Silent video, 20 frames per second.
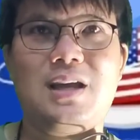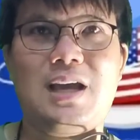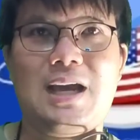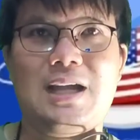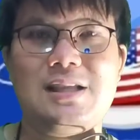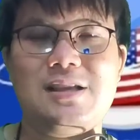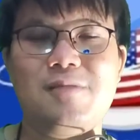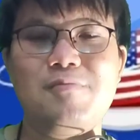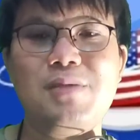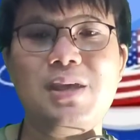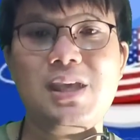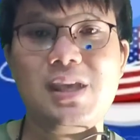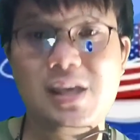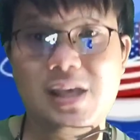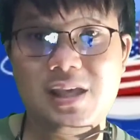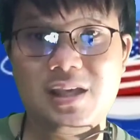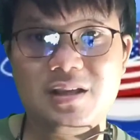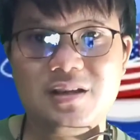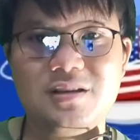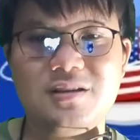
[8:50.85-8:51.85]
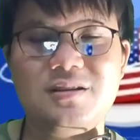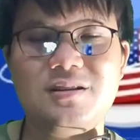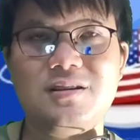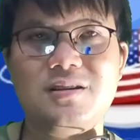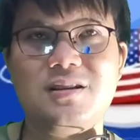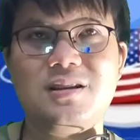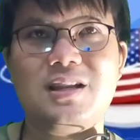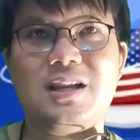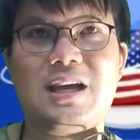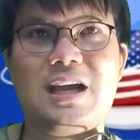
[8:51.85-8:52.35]
อาจจะมีอีก
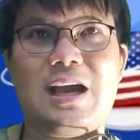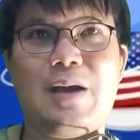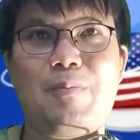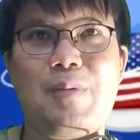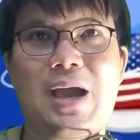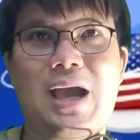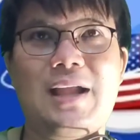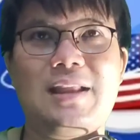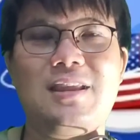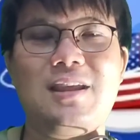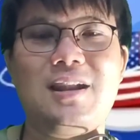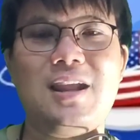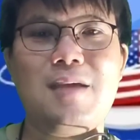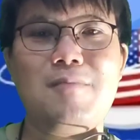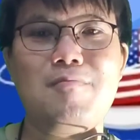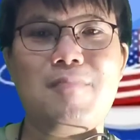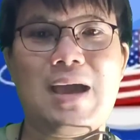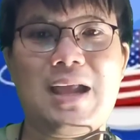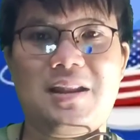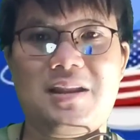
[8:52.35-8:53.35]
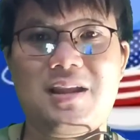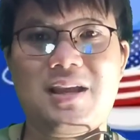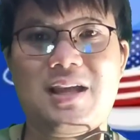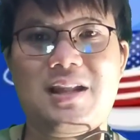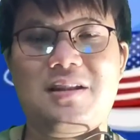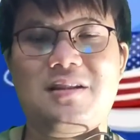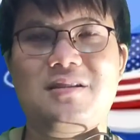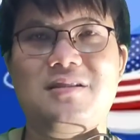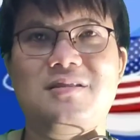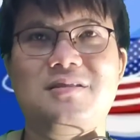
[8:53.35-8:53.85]
นะครับอาจจะได้มันกัน